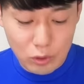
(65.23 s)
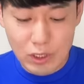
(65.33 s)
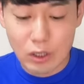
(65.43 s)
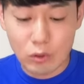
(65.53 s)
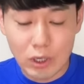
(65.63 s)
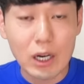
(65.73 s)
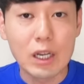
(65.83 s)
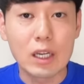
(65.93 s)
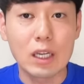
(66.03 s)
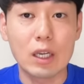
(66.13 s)
要となるのが、
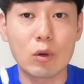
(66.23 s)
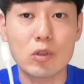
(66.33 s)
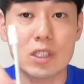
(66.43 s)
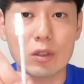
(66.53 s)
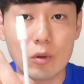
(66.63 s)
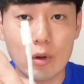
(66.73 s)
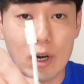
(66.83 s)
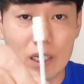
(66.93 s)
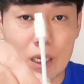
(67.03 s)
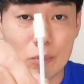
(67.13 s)
えー、こちらの
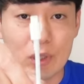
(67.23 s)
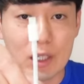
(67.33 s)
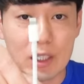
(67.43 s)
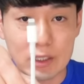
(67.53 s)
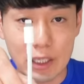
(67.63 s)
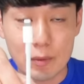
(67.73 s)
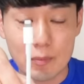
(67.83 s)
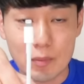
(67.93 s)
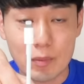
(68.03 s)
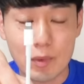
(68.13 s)
アダプターですね。
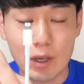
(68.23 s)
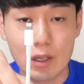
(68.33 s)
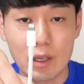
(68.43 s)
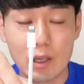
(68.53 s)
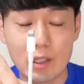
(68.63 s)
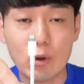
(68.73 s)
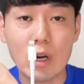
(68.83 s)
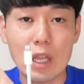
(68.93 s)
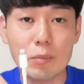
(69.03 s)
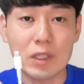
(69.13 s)
でこ
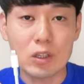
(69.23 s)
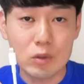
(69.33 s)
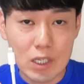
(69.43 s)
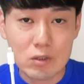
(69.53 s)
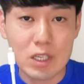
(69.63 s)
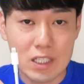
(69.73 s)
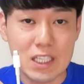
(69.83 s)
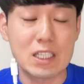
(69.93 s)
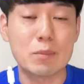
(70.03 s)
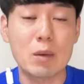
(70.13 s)
れはあのまた詳しくですね、
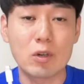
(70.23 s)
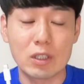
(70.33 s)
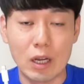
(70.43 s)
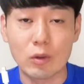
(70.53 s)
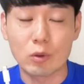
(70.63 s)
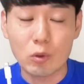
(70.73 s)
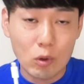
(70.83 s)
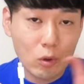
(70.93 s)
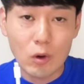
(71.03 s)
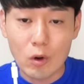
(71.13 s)
説明文にあのど
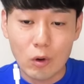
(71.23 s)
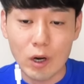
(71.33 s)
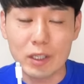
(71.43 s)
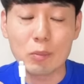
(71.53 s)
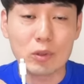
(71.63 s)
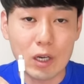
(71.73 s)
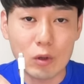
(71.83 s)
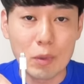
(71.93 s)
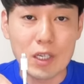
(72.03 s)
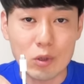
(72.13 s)
のこうアダプター
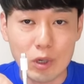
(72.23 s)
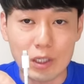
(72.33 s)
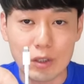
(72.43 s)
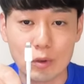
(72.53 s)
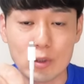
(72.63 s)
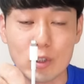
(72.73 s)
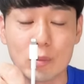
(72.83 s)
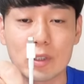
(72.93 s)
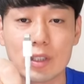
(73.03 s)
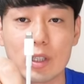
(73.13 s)
の名称かっていうのを載せてお
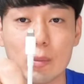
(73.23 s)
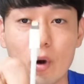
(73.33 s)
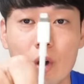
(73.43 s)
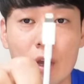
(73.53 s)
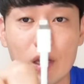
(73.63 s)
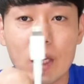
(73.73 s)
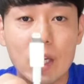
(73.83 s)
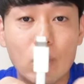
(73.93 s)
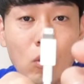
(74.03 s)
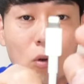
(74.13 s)
きますけれども、
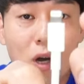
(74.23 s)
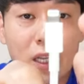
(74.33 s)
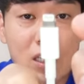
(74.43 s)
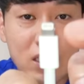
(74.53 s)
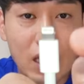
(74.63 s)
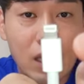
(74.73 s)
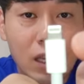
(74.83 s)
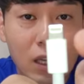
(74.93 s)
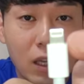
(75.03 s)
えー、ここがですね